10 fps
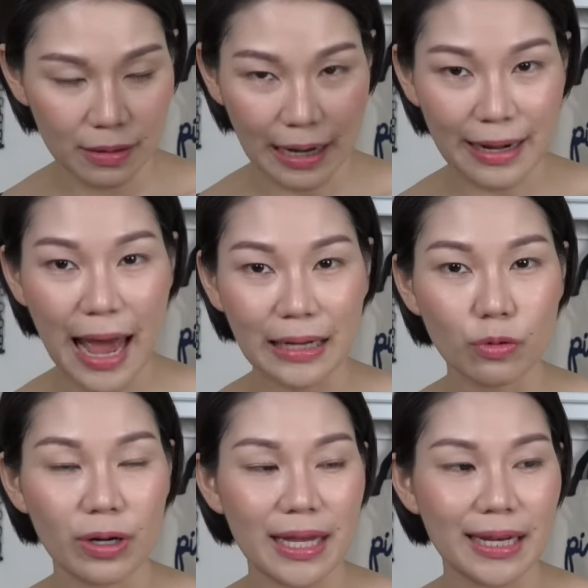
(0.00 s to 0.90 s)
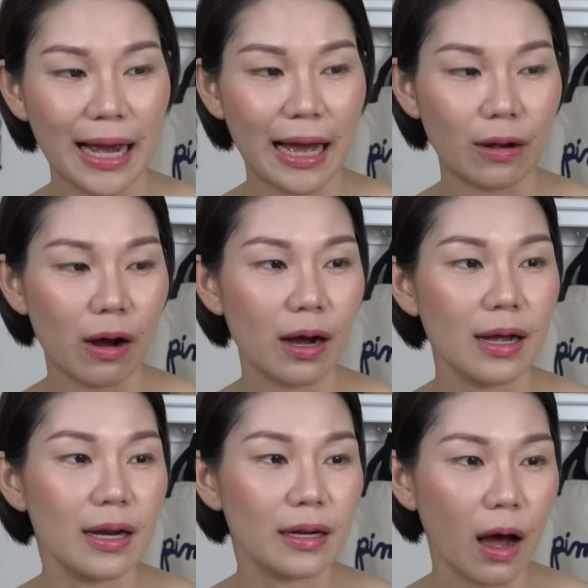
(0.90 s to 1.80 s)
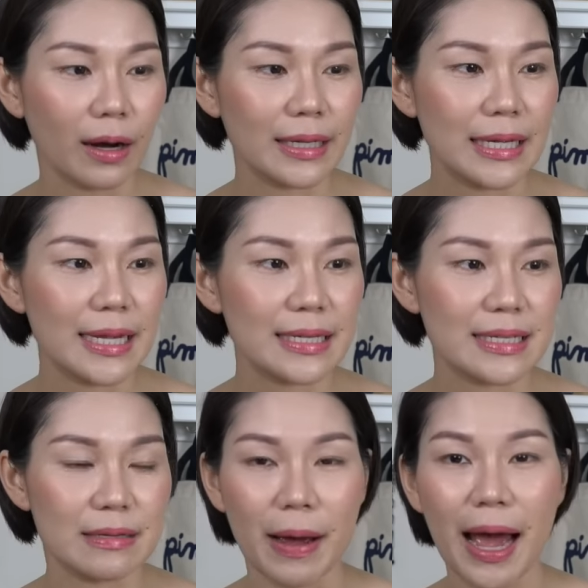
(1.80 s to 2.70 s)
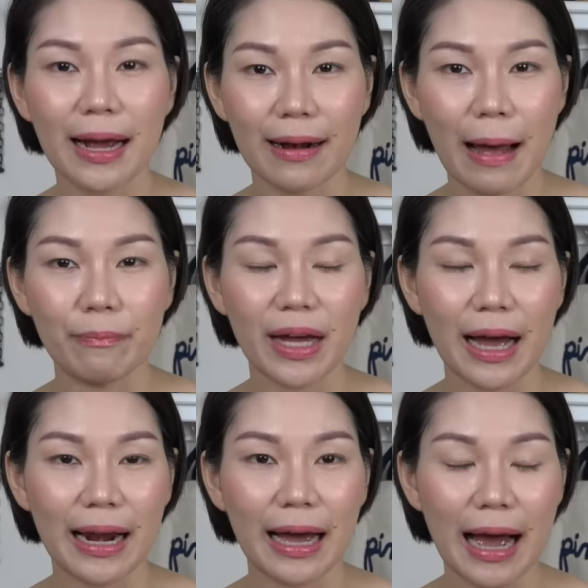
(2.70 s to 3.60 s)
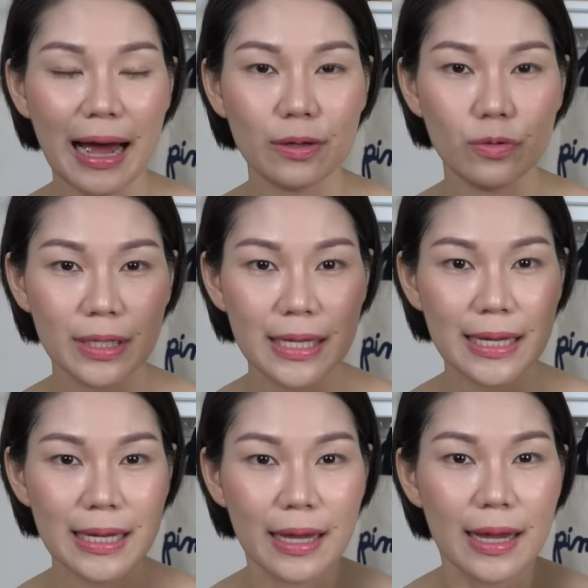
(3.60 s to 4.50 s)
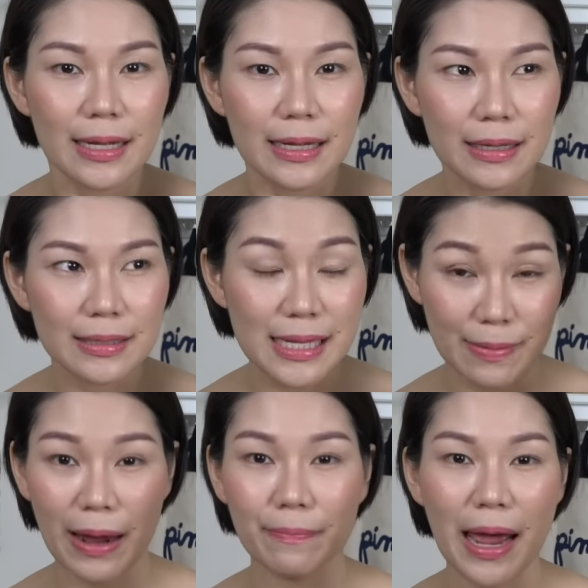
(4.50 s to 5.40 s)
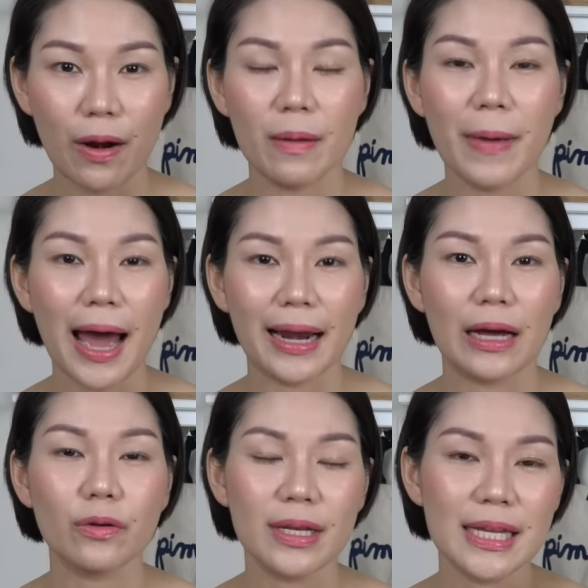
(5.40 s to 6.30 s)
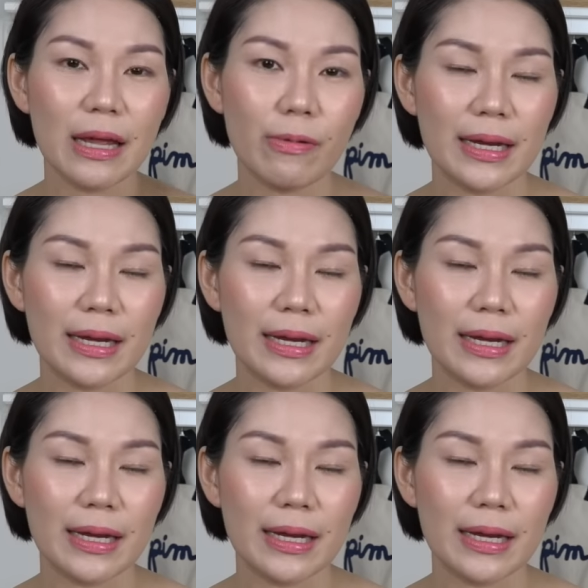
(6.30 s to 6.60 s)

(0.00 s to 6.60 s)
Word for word: กันแดดตัวนี้นะคะก็หลอดนี้เนี่ย 45 กรัมนะคะราคาอยู่ที่4,800 บาทนะคะโดยที่ในวั